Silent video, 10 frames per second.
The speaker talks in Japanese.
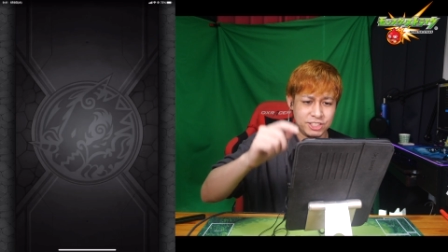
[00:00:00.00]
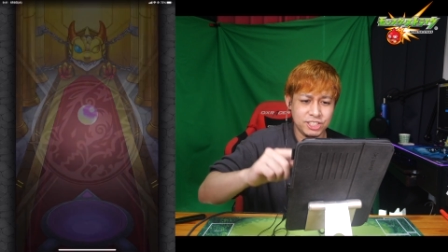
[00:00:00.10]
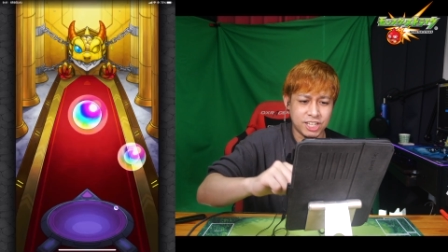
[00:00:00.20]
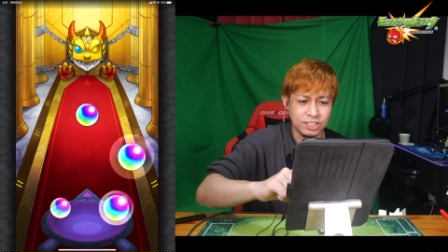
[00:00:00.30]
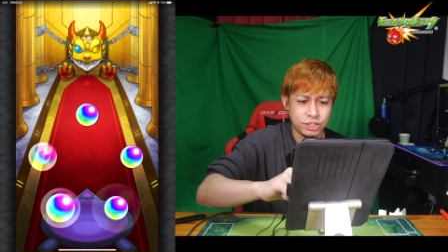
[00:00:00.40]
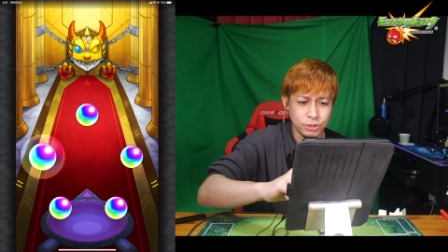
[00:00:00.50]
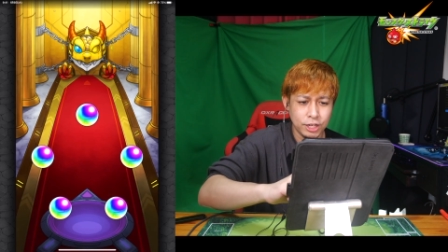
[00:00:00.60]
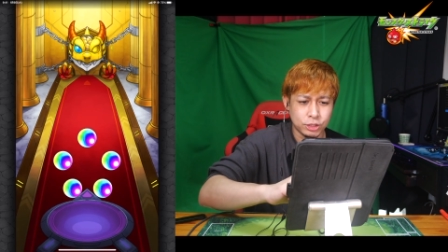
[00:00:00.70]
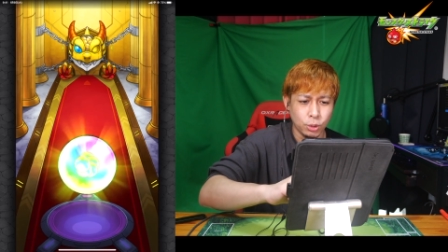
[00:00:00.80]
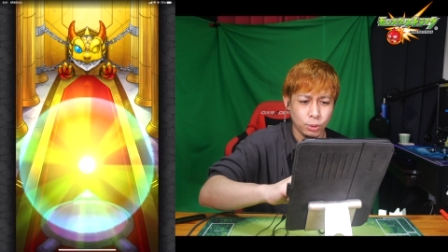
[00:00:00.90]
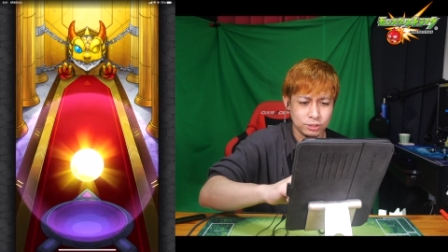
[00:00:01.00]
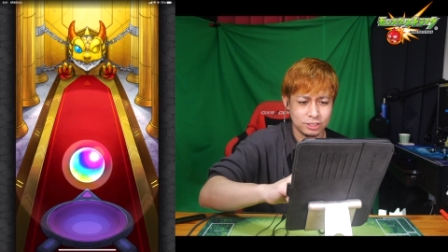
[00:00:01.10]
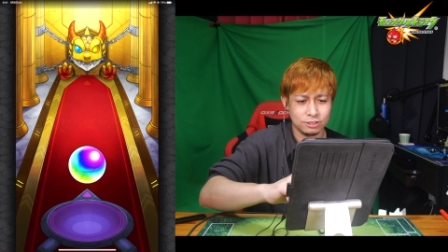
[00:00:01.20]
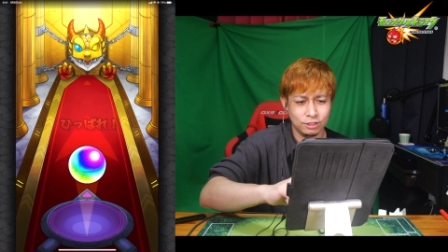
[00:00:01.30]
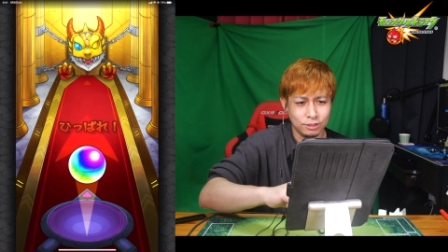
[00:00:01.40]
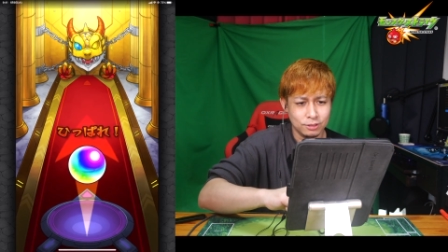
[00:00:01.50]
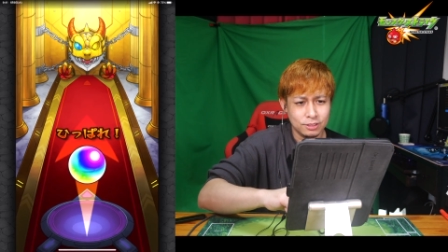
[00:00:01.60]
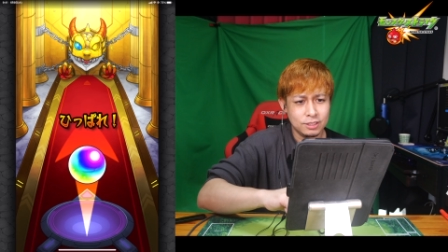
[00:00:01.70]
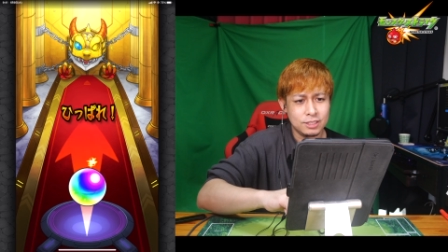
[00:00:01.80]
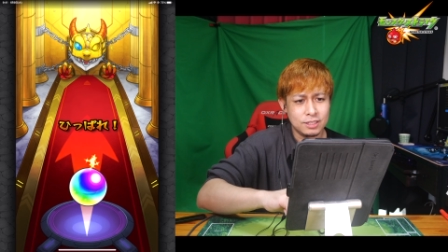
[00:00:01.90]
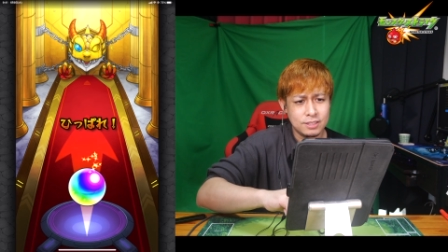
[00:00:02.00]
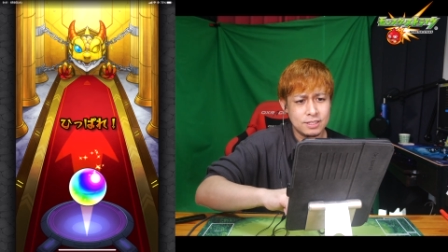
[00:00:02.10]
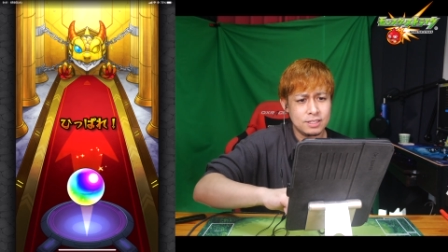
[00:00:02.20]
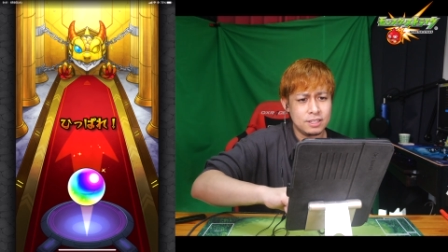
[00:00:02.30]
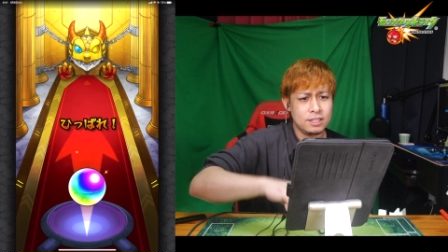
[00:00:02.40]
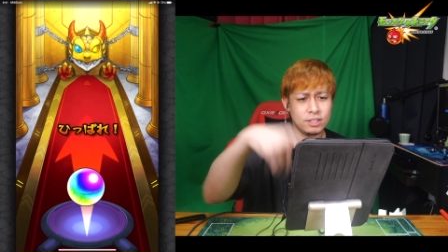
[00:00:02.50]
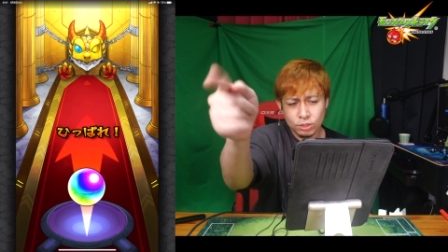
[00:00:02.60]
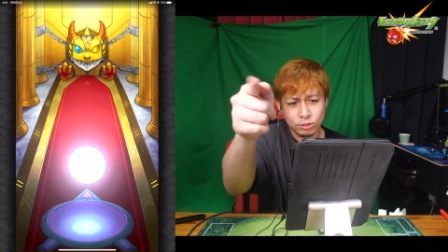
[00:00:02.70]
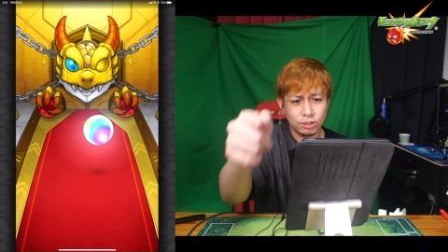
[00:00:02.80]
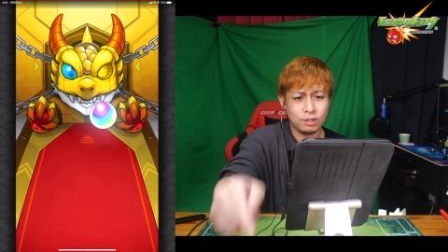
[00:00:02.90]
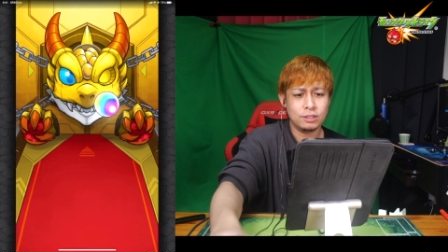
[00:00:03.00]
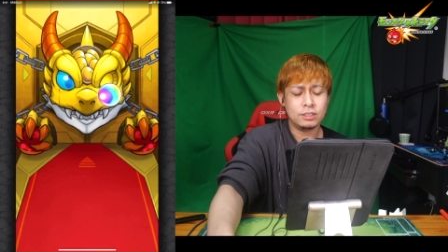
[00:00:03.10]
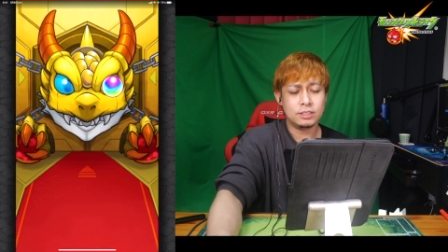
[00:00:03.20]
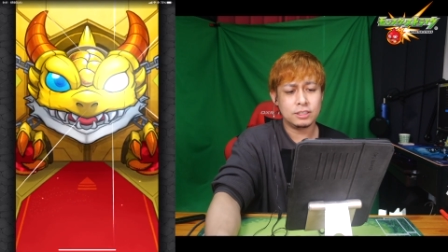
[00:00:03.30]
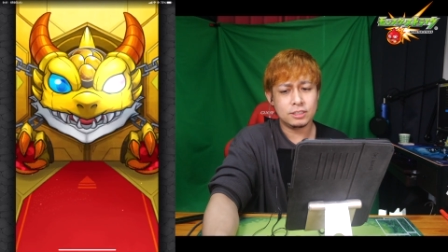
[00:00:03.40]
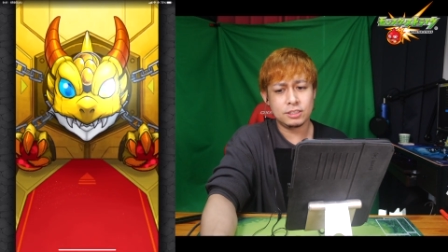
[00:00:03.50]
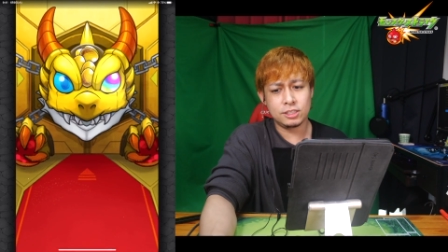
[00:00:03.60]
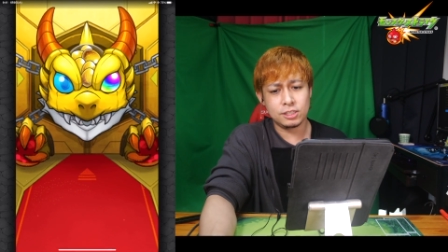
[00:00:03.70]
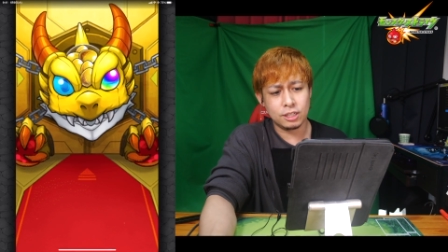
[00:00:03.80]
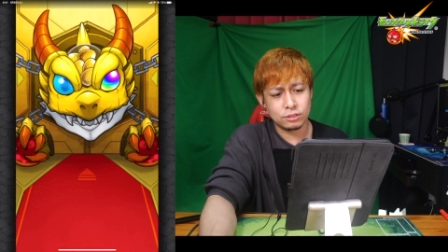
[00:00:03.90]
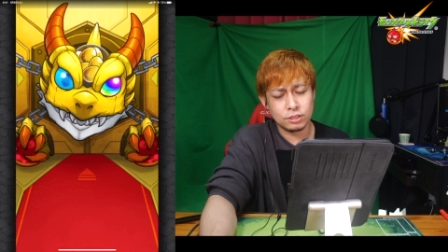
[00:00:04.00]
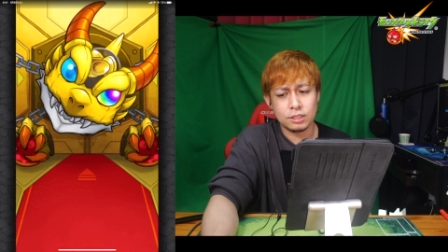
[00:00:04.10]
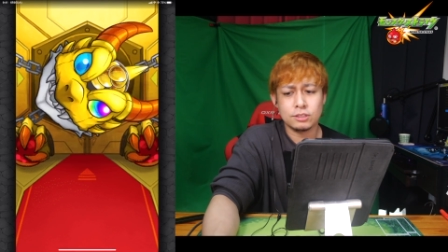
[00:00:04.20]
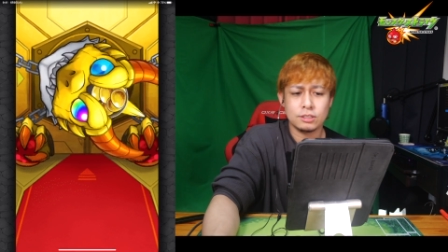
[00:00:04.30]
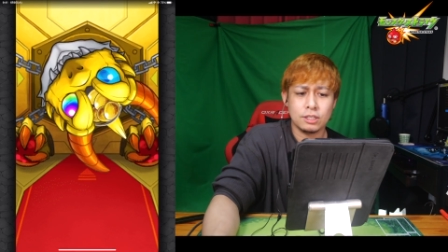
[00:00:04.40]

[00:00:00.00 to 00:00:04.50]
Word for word: マジシャンズ・レッドそれ。よいしょ。違う違う違う。